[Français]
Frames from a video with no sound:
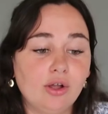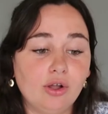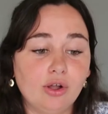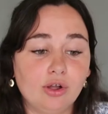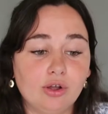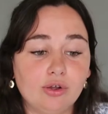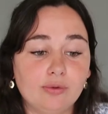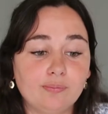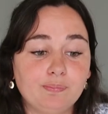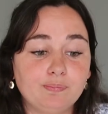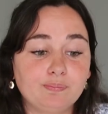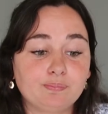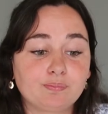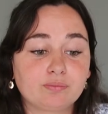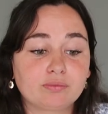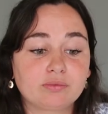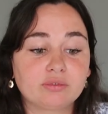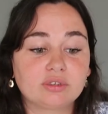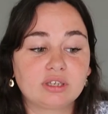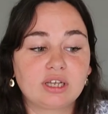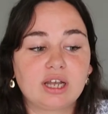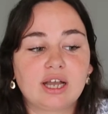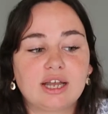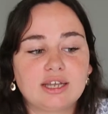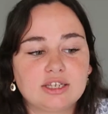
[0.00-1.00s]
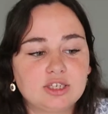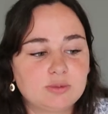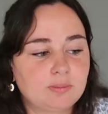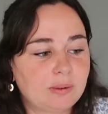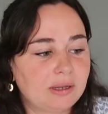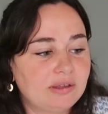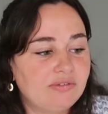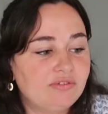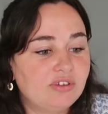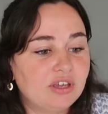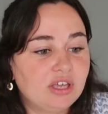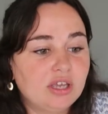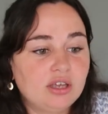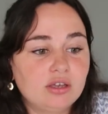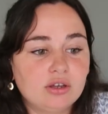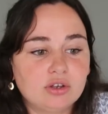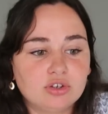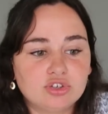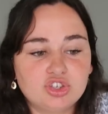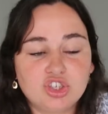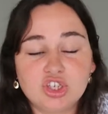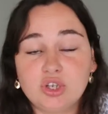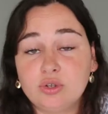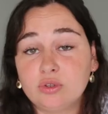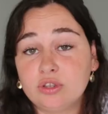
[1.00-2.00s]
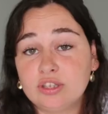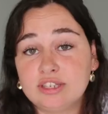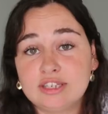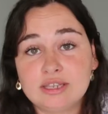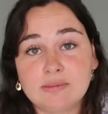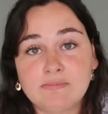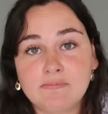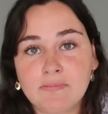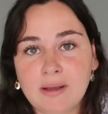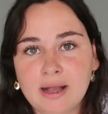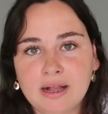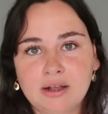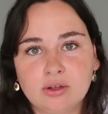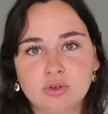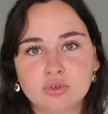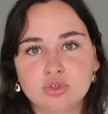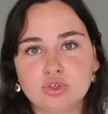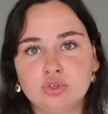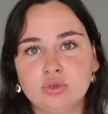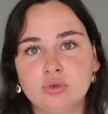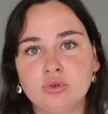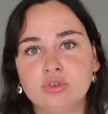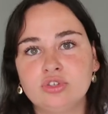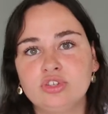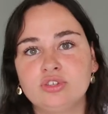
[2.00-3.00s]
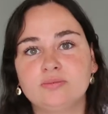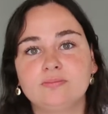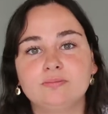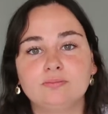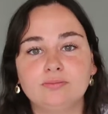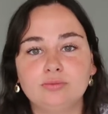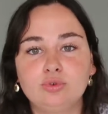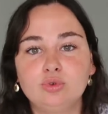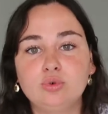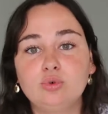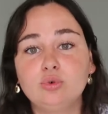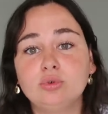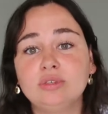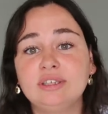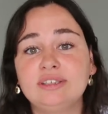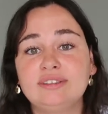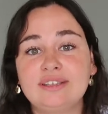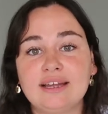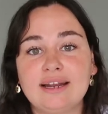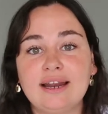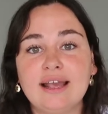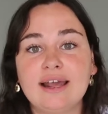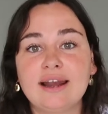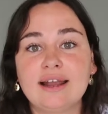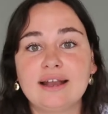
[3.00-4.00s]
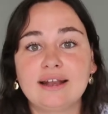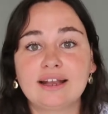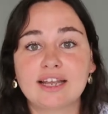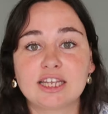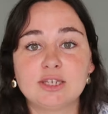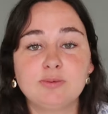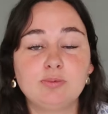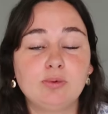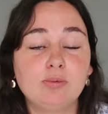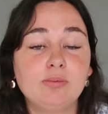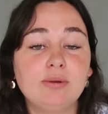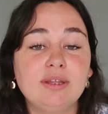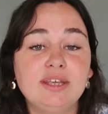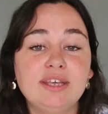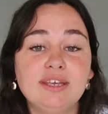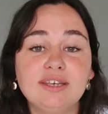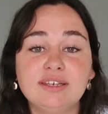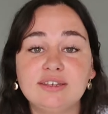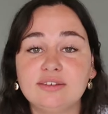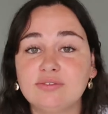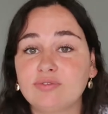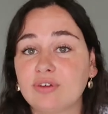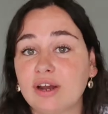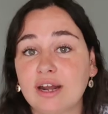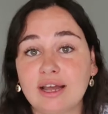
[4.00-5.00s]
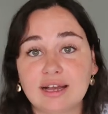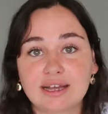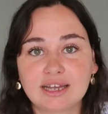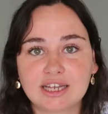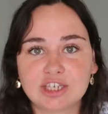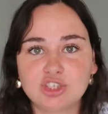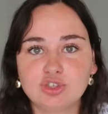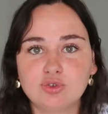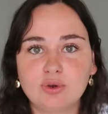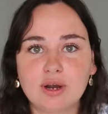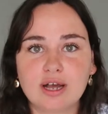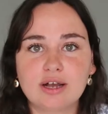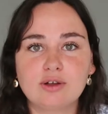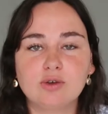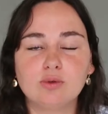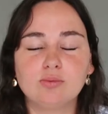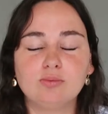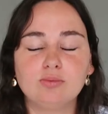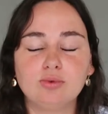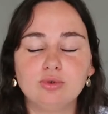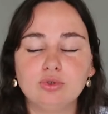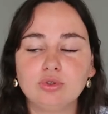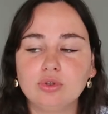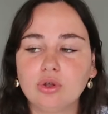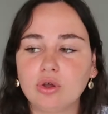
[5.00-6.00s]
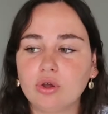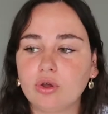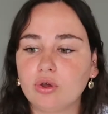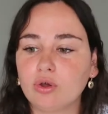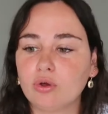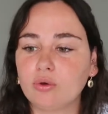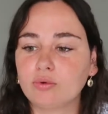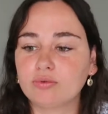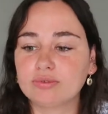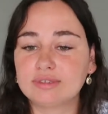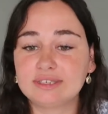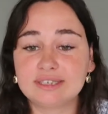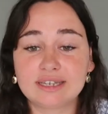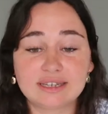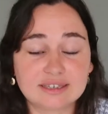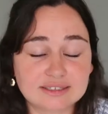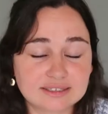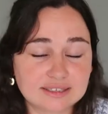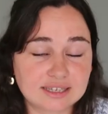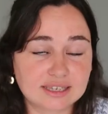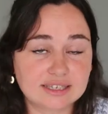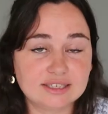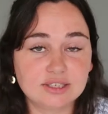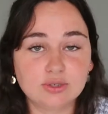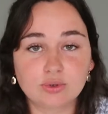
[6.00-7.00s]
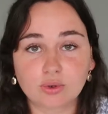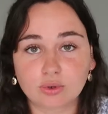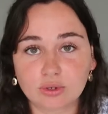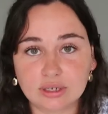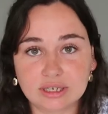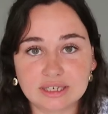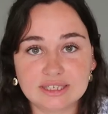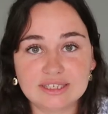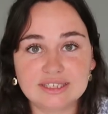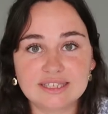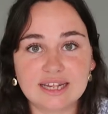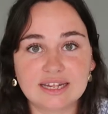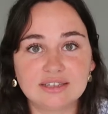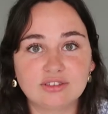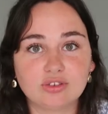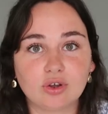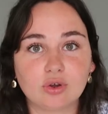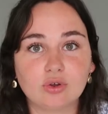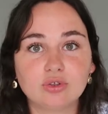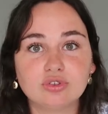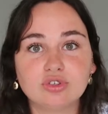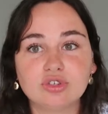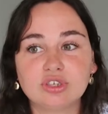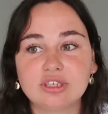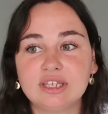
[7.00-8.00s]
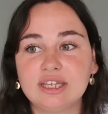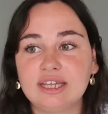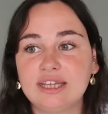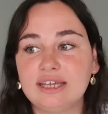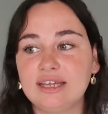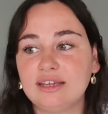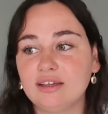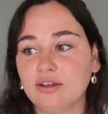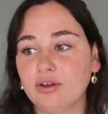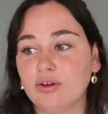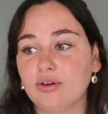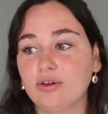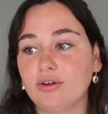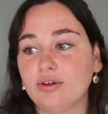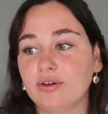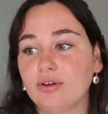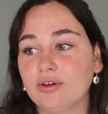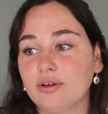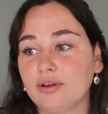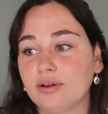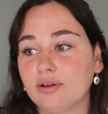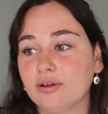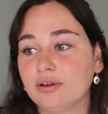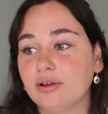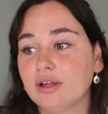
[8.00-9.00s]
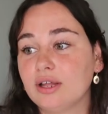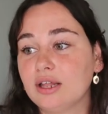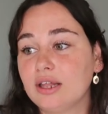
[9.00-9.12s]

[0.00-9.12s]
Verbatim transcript: Euh, crèche privée, euh, j'y connaissais pas grand chose. Du coup on est allé à la crèche publique, enfin la crèche de la commune, euh, on s'est inscrit sur une liste d'attente et en